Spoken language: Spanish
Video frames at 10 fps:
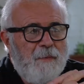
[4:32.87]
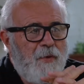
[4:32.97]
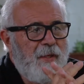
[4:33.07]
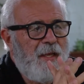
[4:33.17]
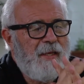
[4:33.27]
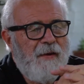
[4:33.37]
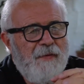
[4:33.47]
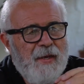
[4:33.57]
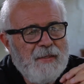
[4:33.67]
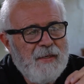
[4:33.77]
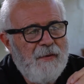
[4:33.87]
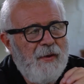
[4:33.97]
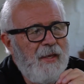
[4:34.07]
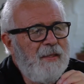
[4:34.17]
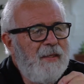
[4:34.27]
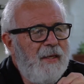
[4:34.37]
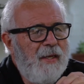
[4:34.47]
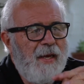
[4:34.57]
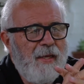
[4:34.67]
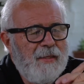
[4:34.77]
porque el café se vende,
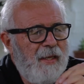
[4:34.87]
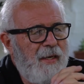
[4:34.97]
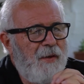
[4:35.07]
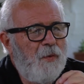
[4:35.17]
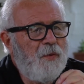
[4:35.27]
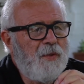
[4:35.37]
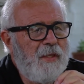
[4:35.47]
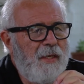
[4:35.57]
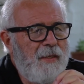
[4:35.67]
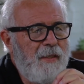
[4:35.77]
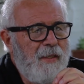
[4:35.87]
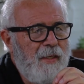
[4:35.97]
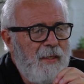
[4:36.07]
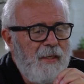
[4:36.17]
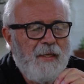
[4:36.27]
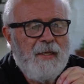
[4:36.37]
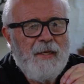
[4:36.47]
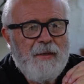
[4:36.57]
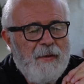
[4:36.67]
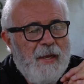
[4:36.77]
la gente le gusta
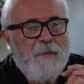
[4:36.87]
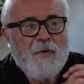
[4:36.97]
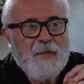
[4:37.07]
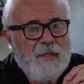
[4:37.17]
y hemos